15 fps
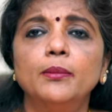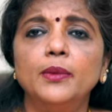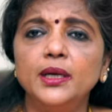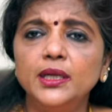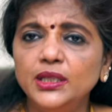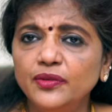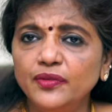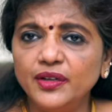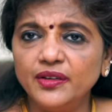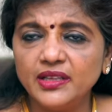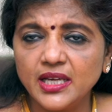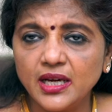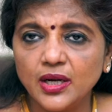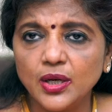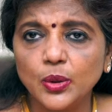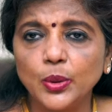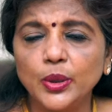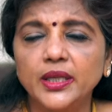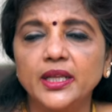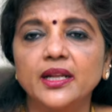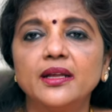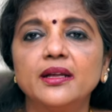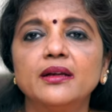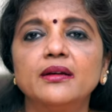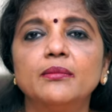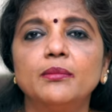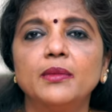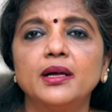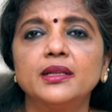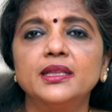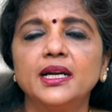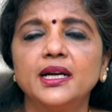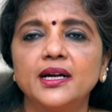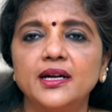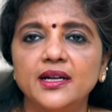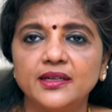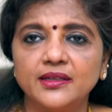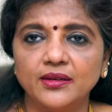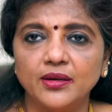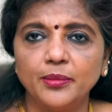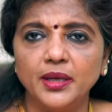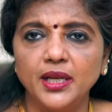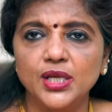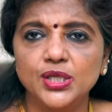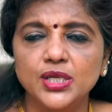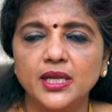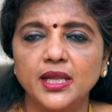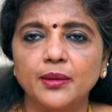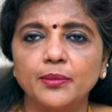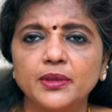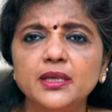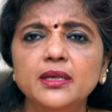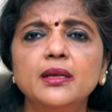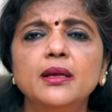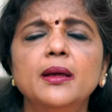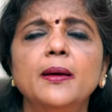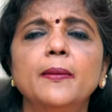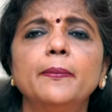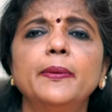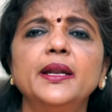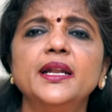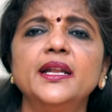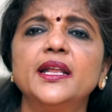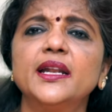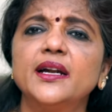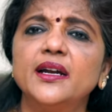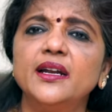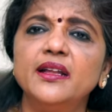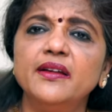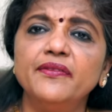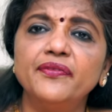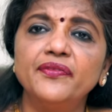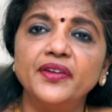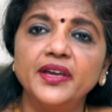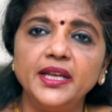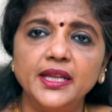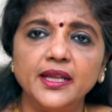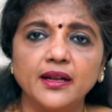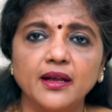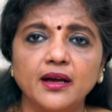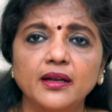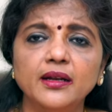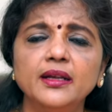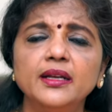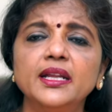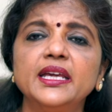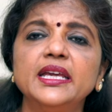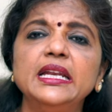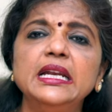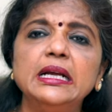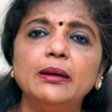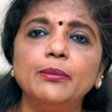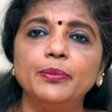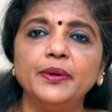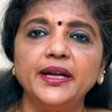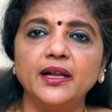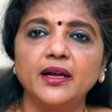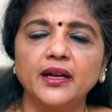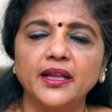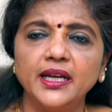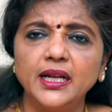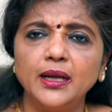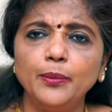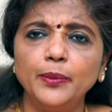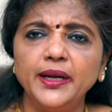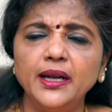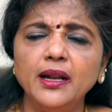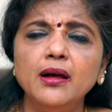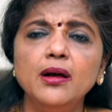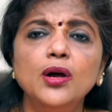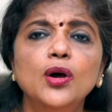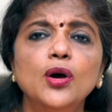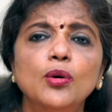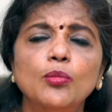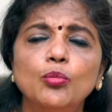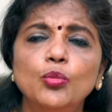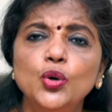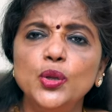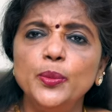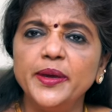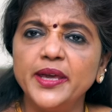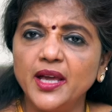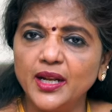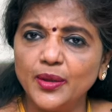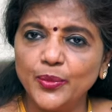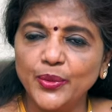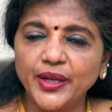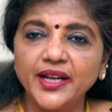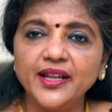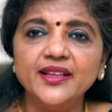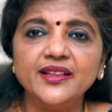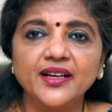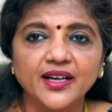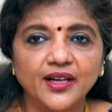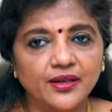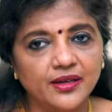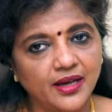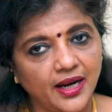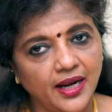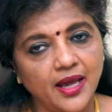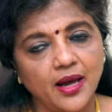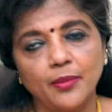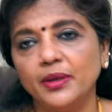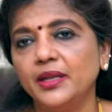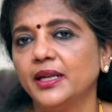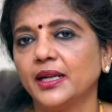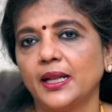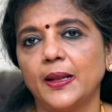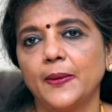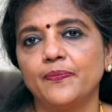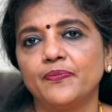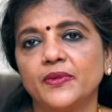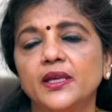மருத்துவ ரீதியாக கொடுக்குற மாத்திரைகளில் டெர்மினேஷன் என்பது பல நேரங்களில் ஃபெயிலியர் ஆகலாம் இல்லை இன்கம்ப்ளீட் ஆகலாம் இன்கம்ப்ளீட்னா முழுமையான முறையில் இந்த கரு கலையாமல் இருக்கலாம்